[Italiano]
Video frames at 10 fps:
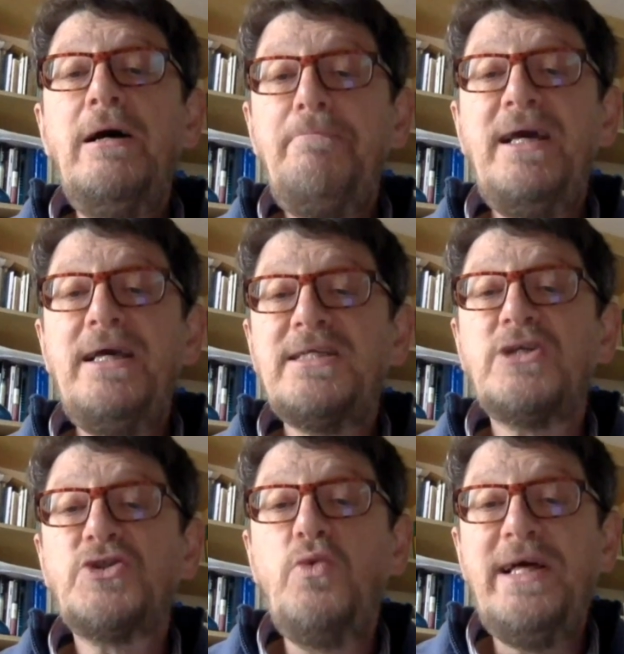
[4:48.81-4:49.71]
pesa
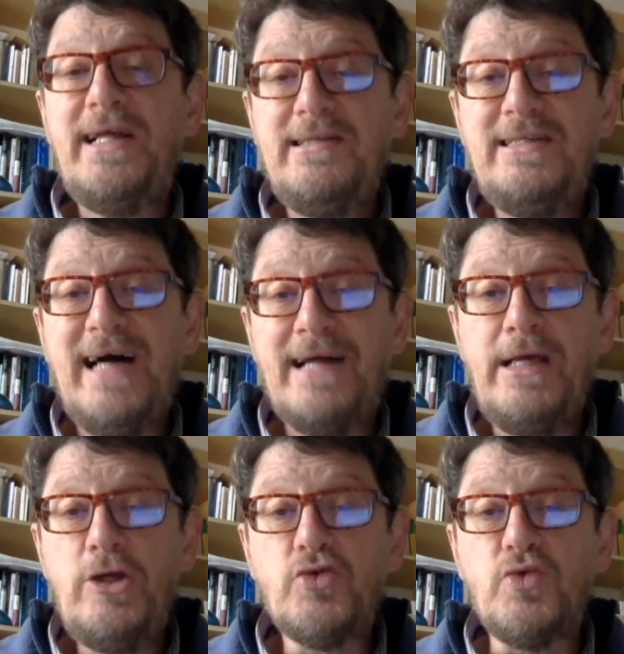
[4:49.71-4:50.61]
sull'eredità
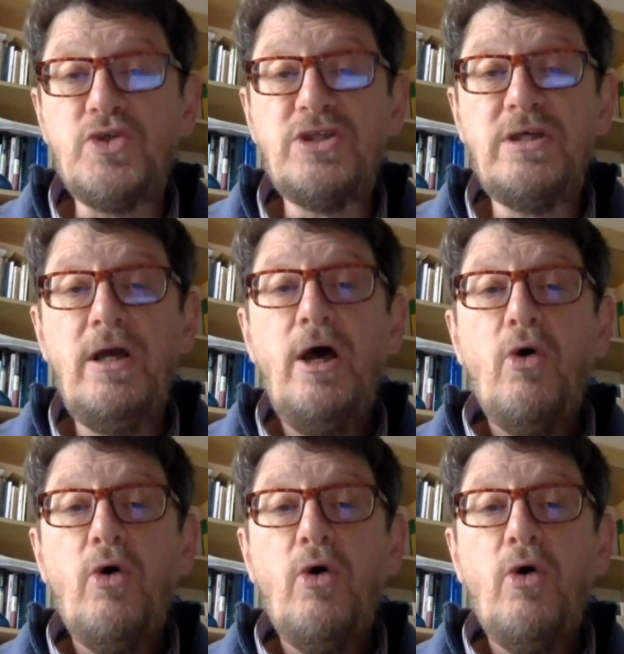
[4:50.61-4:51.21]
dei giusti.